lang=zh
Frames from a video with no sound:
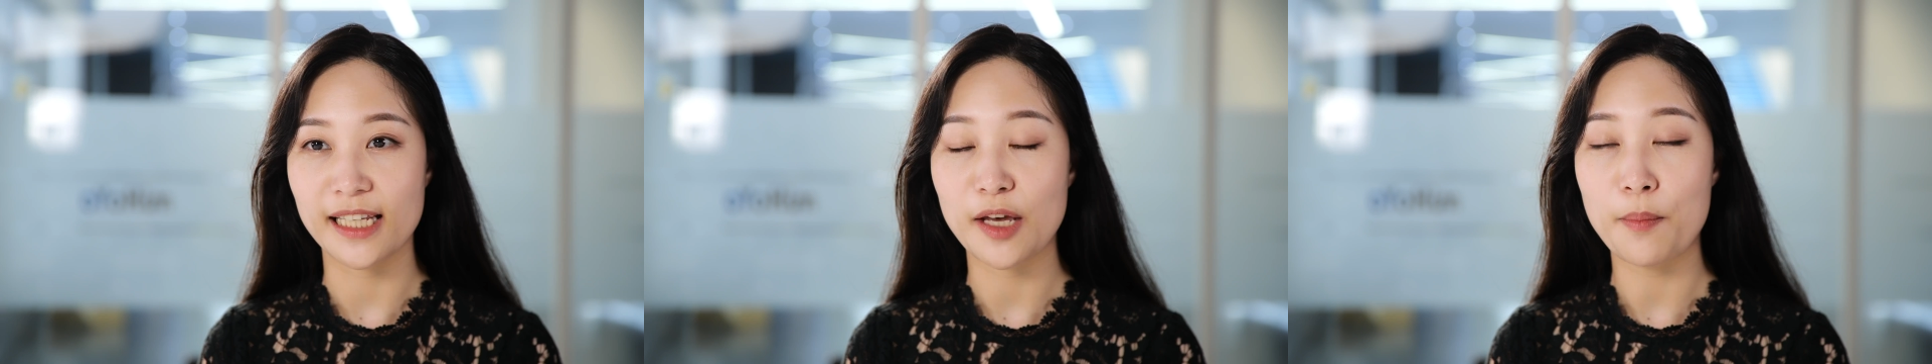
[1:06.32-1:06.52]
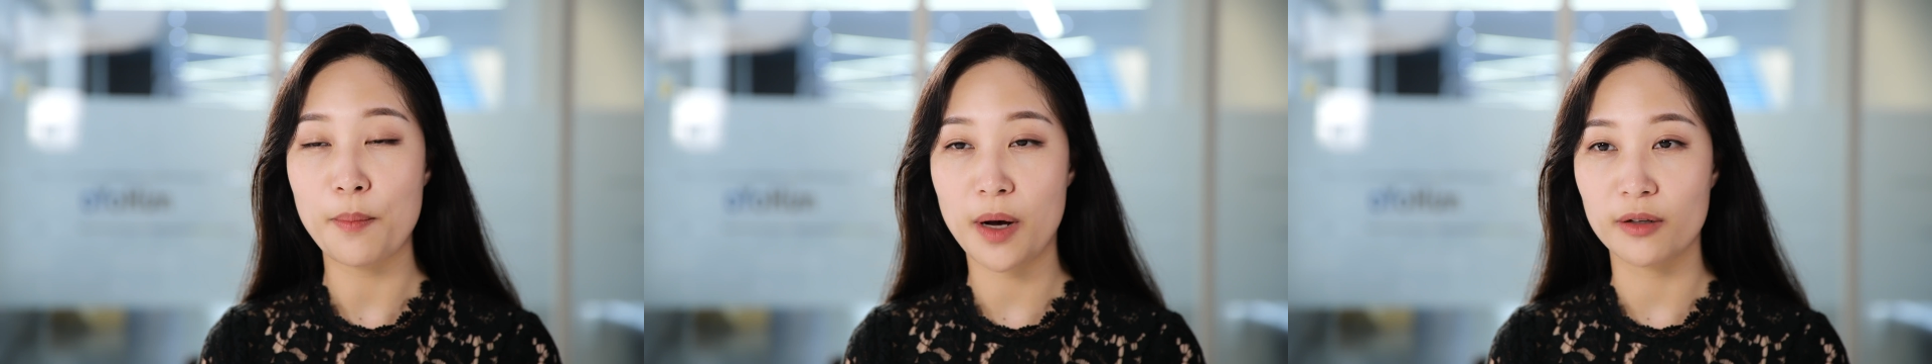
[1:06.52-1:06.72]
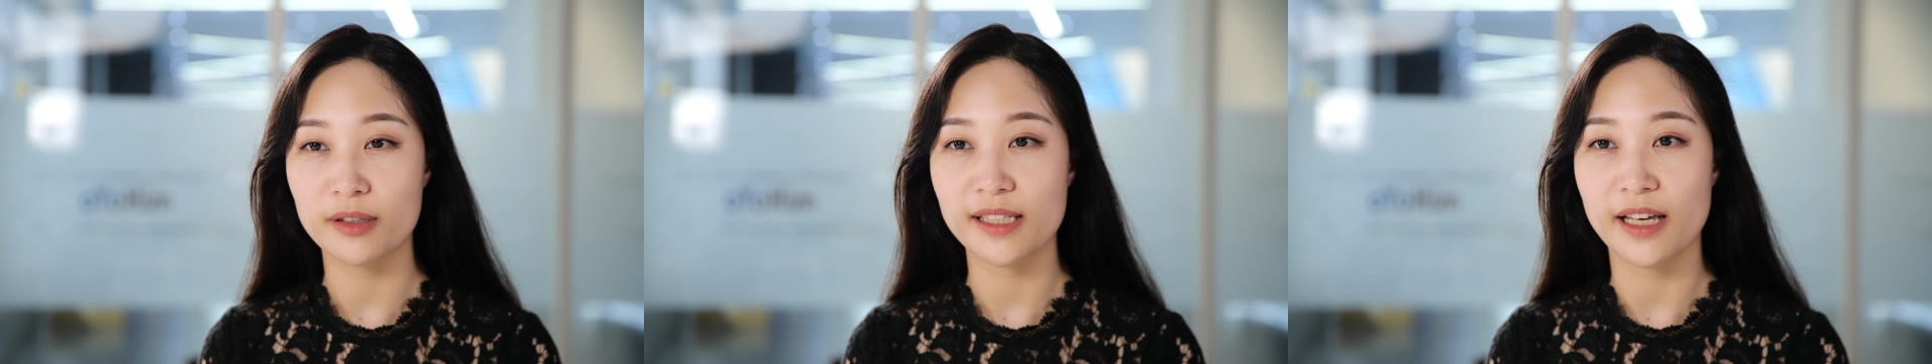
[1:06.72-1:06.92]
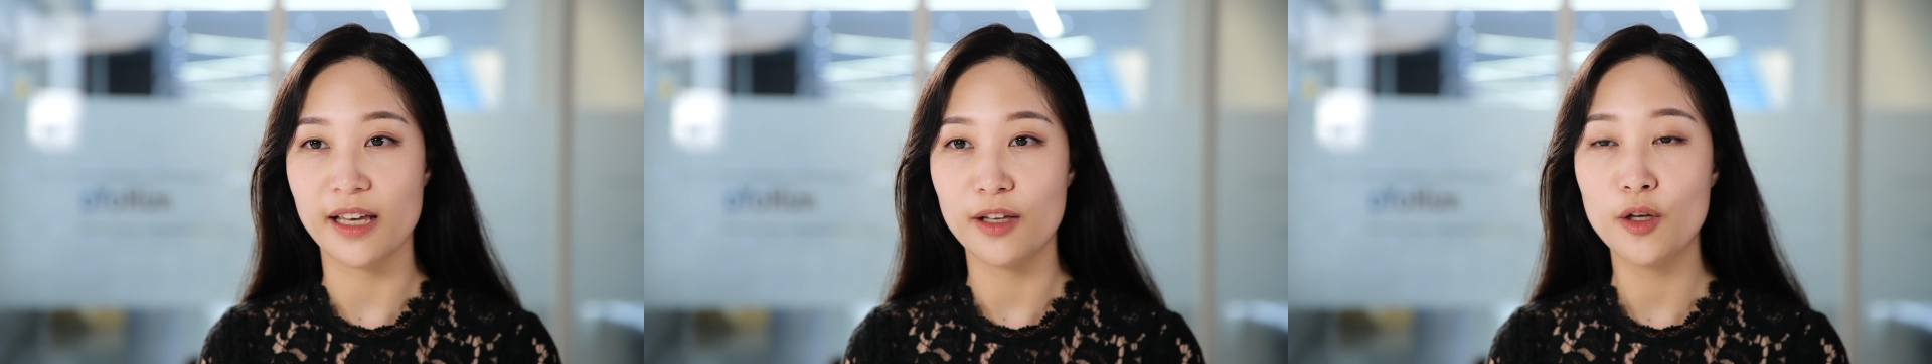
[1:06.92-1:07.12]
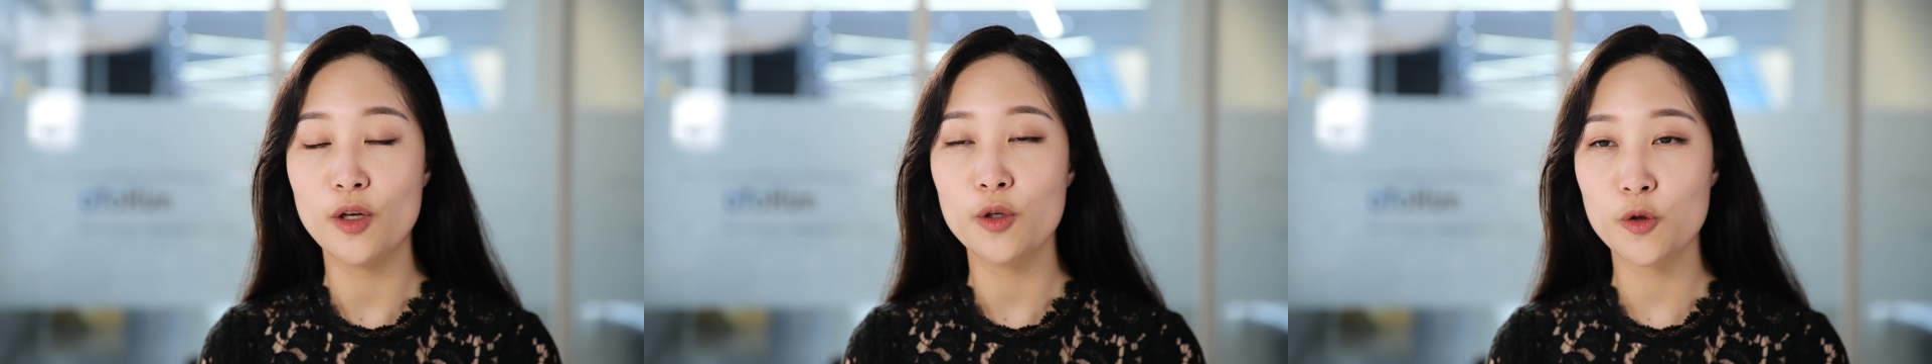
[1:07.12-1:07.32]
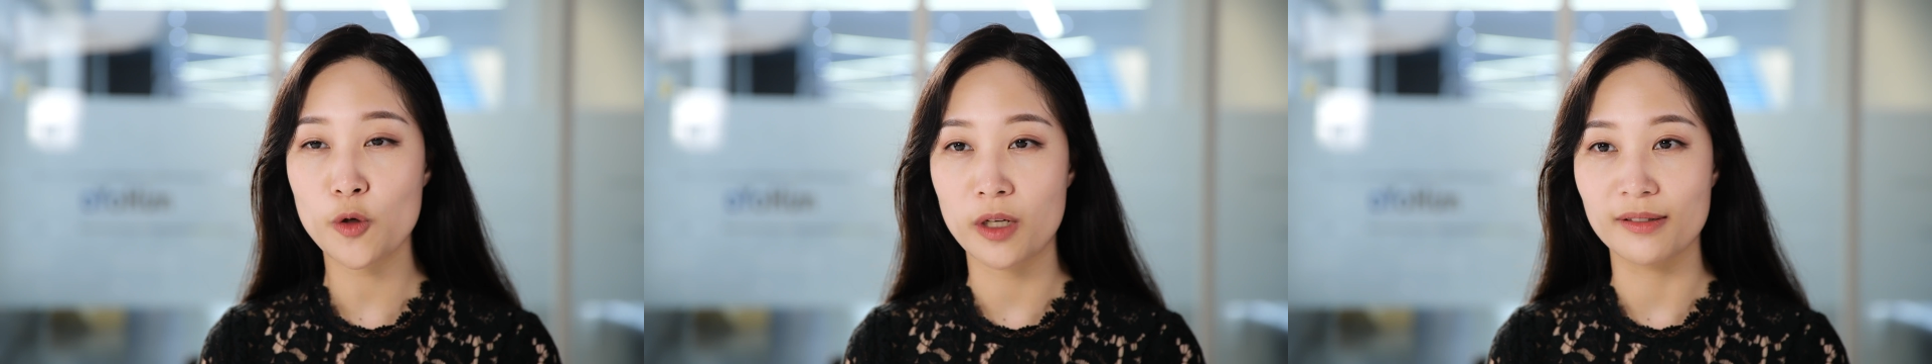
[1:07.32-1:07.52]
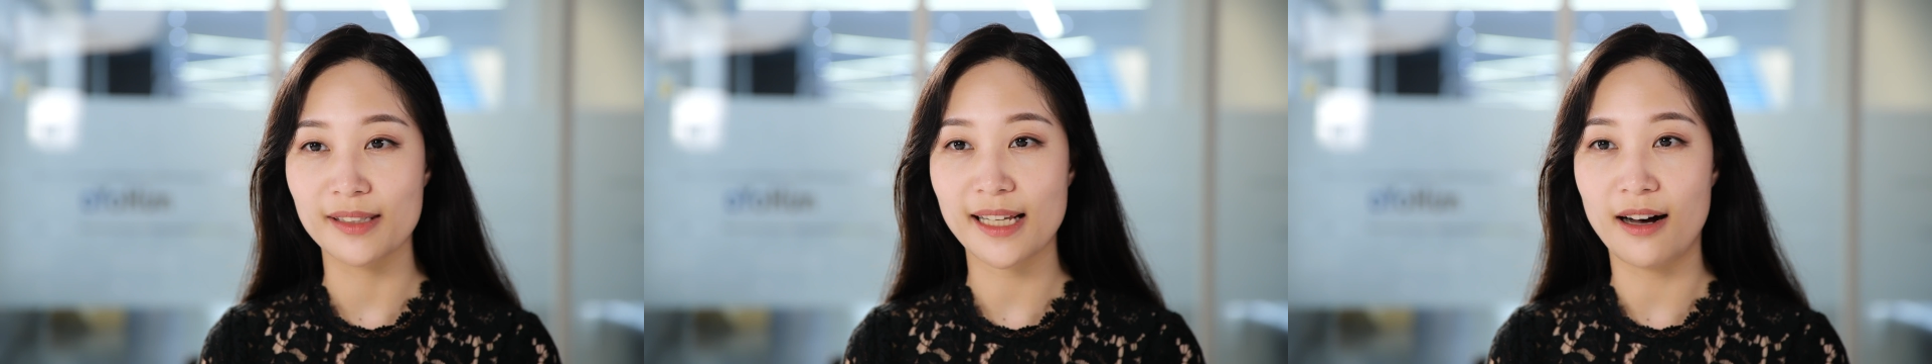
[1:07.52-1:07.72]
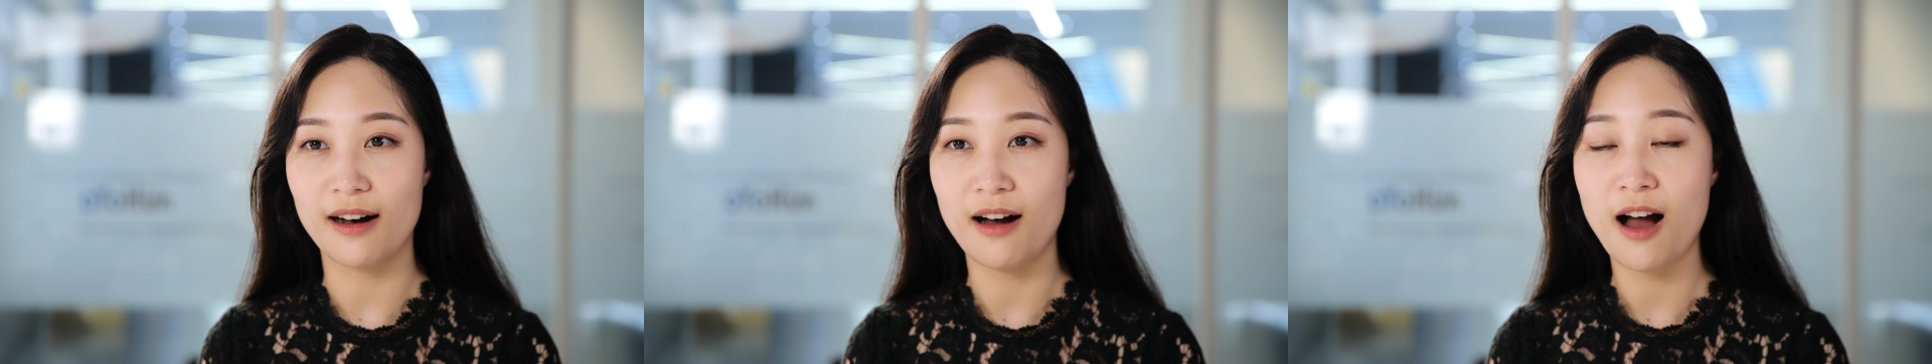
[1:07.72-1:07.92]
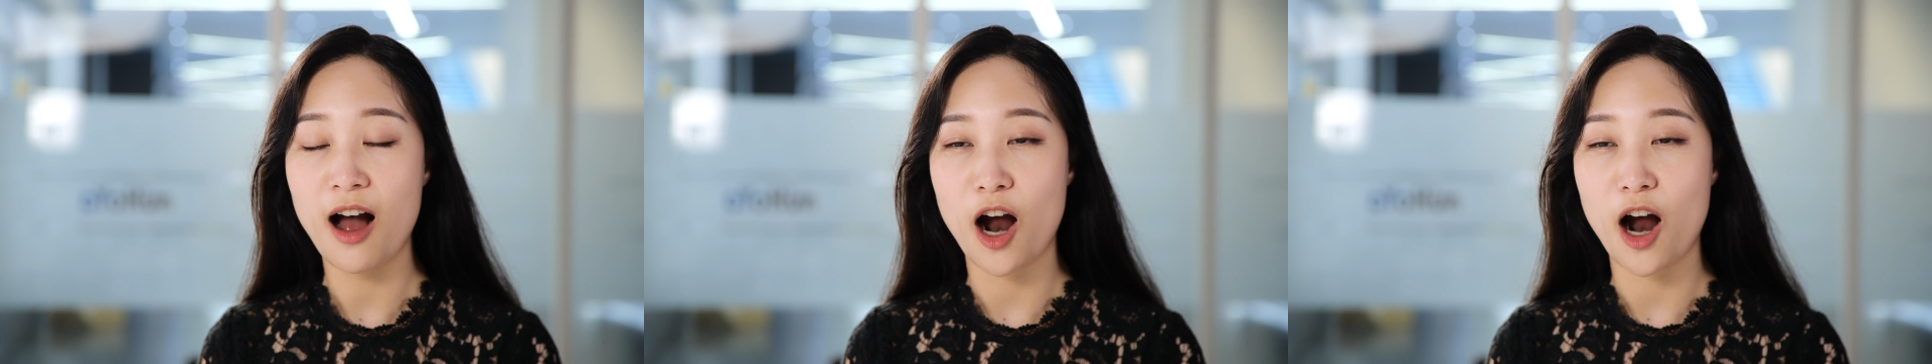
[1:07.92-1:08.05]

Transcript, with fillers: 里冒险创造，